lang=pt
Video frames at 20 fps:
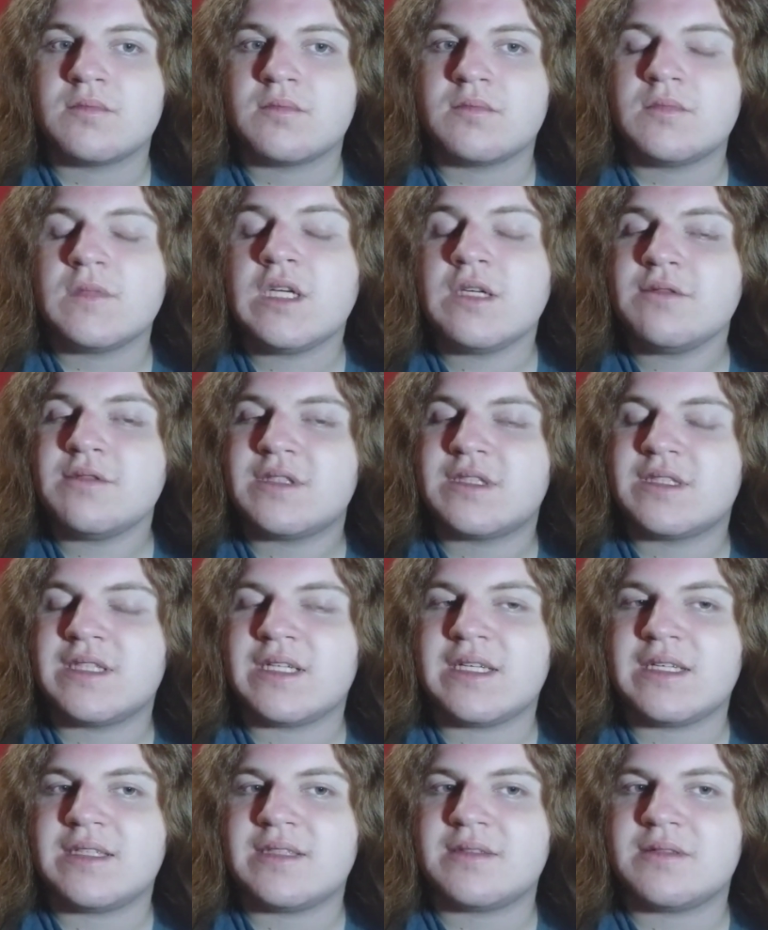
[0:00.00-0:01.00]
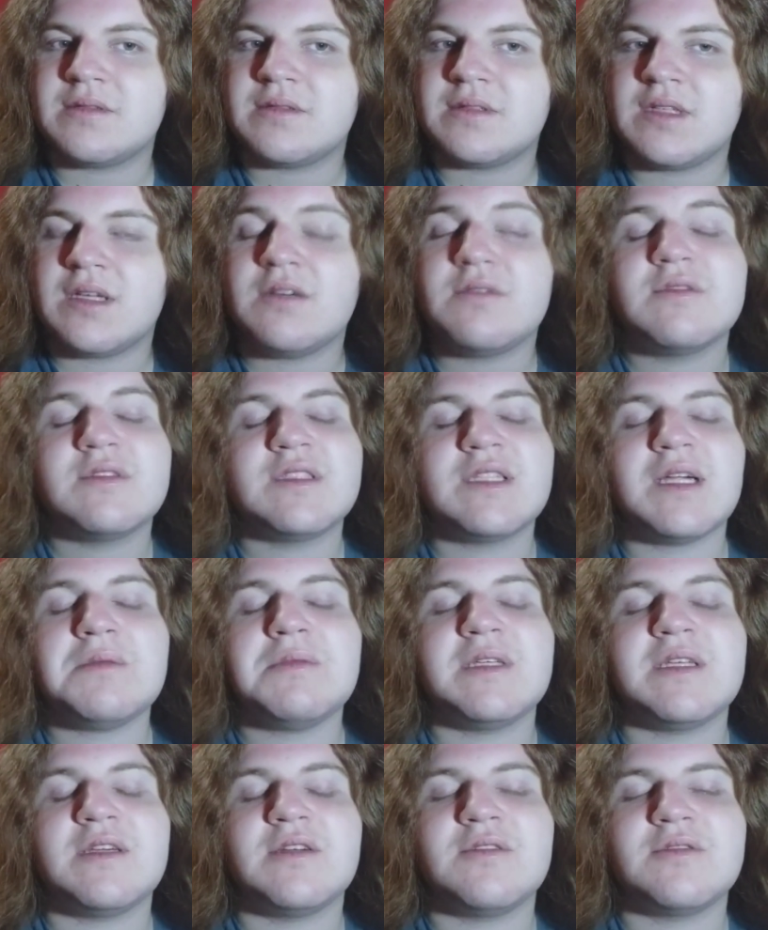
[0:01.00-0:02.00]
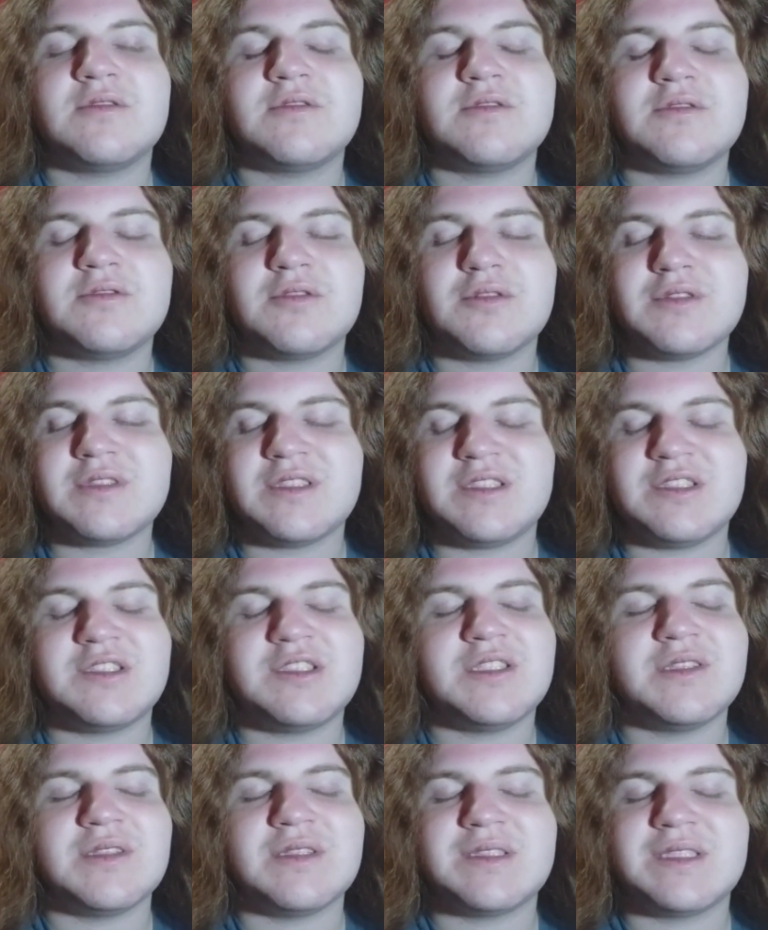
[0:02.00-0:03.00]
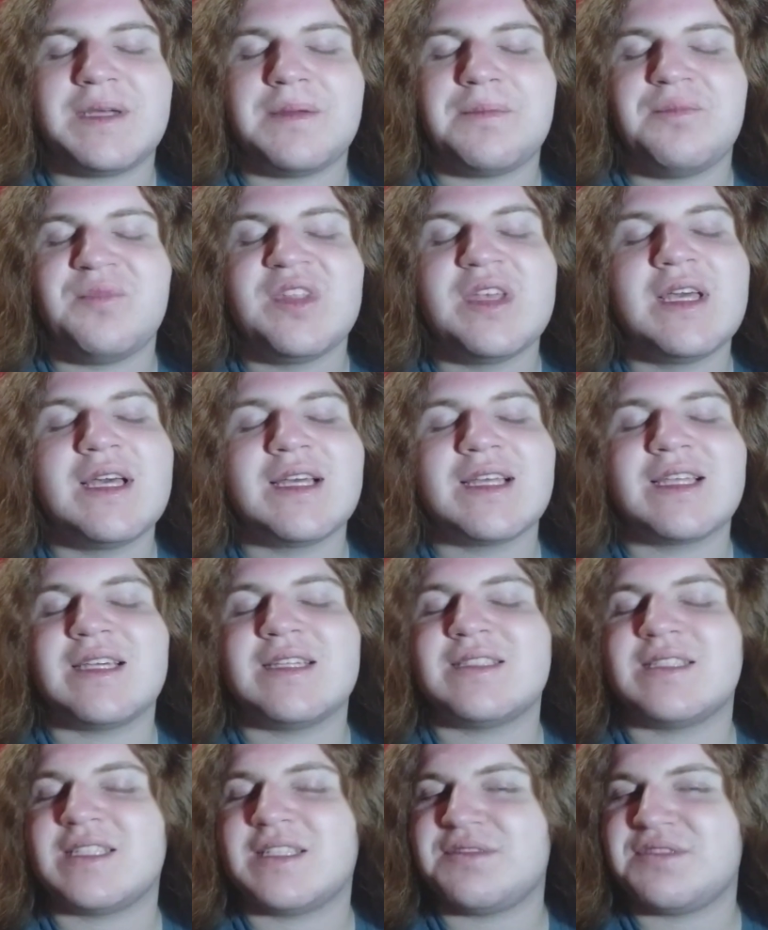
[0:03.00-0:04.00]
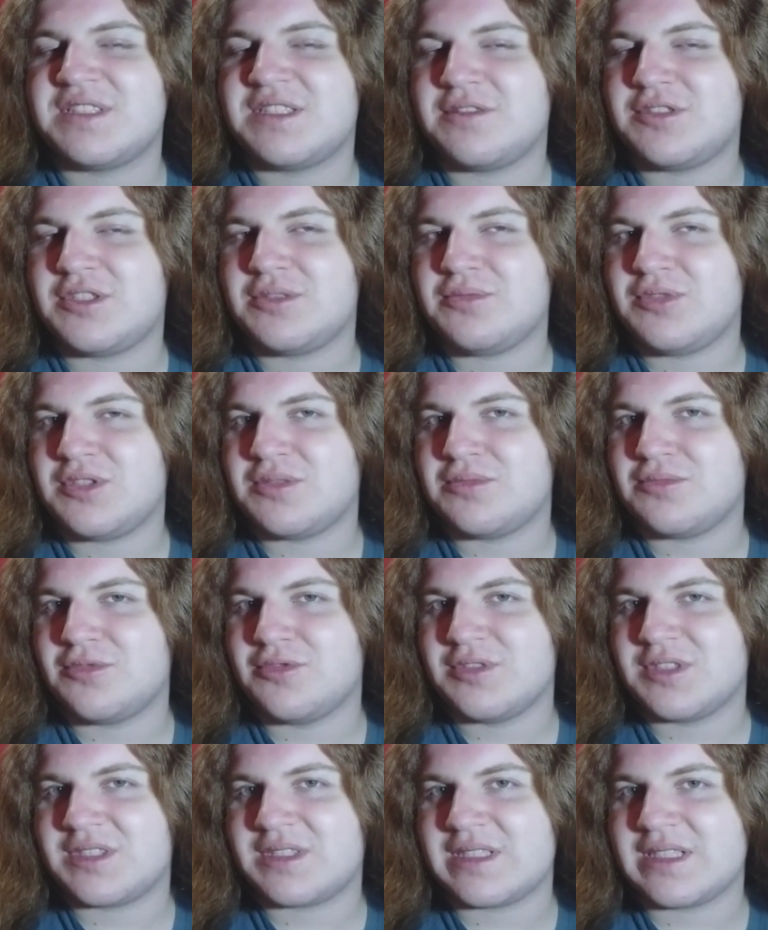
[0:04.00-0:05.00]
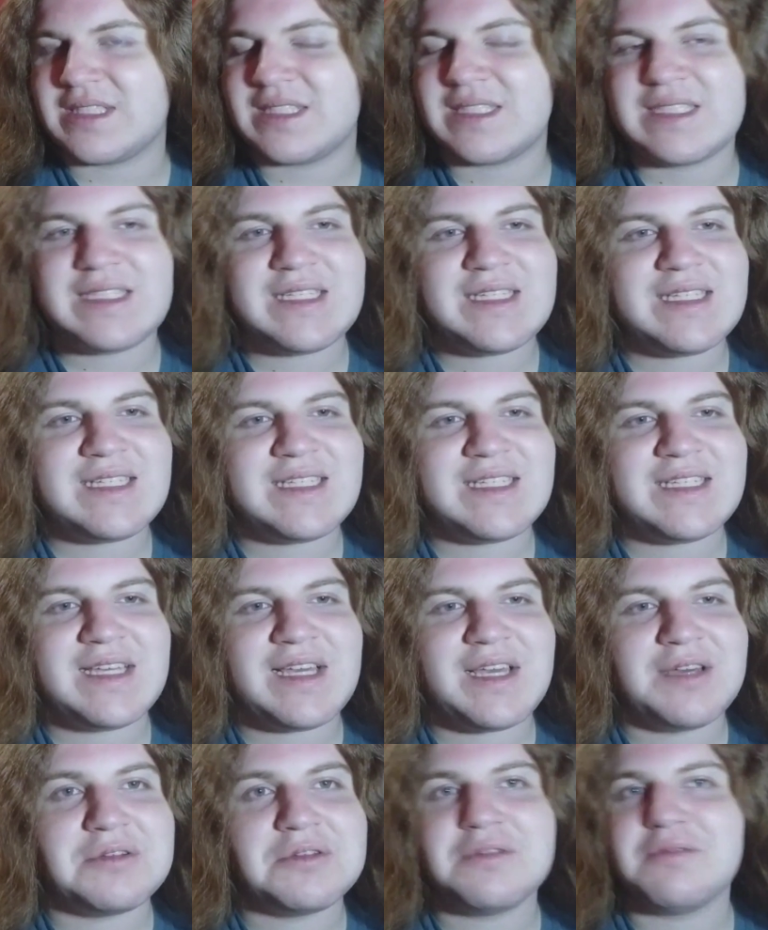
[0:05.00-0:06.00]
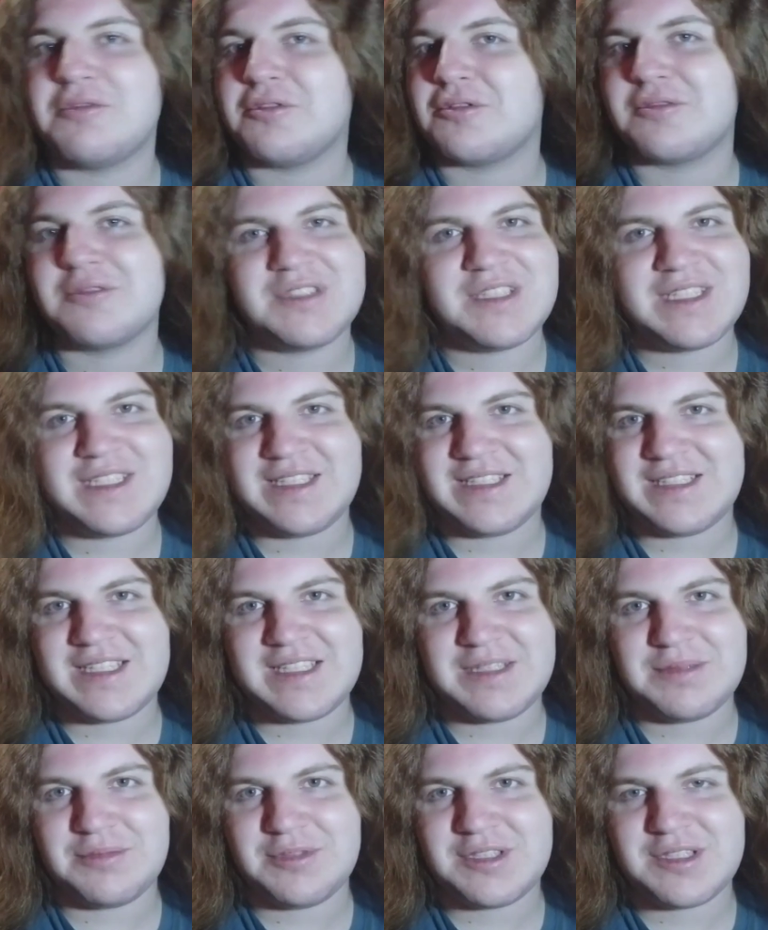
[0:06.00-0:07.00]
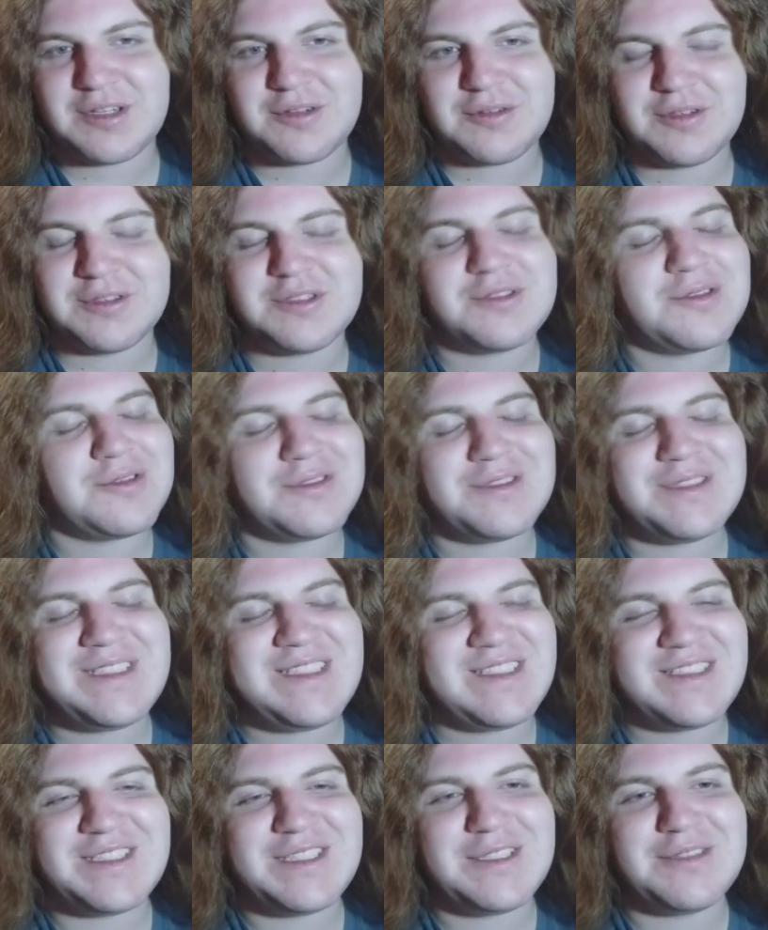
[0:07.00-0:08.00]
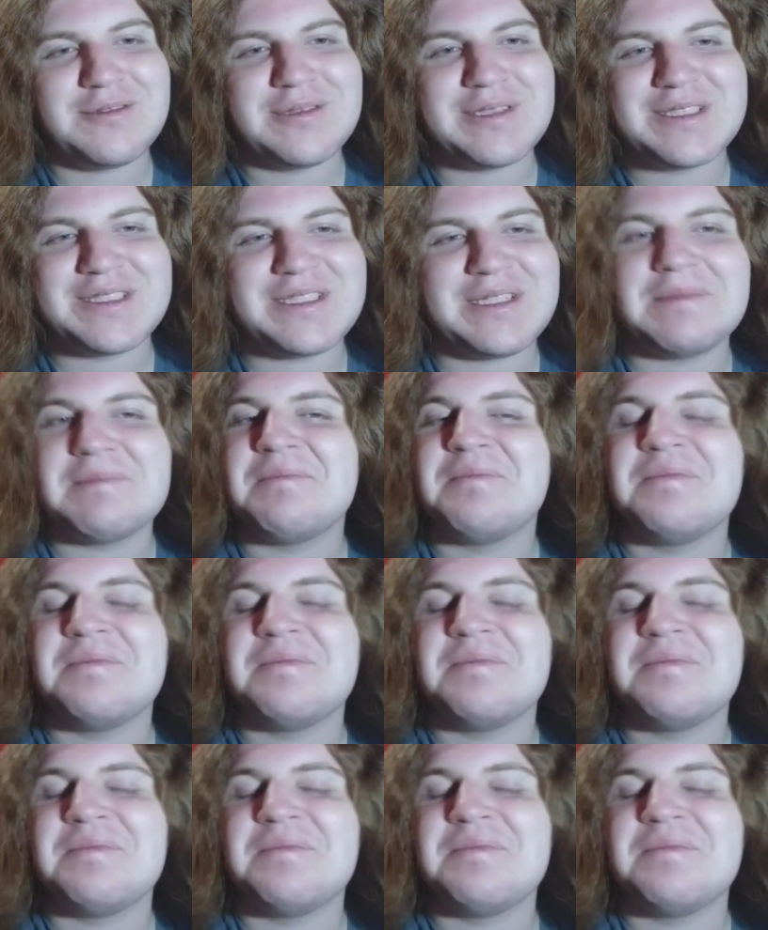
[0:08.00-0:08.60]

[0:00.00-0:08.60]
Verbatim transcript: Não sei. Eu, sabe, eu tô sentindo assim que esse aqui vai ser o tipo de música que eu não vou conseguir entender muita coisa. Eu tô sentindo assim.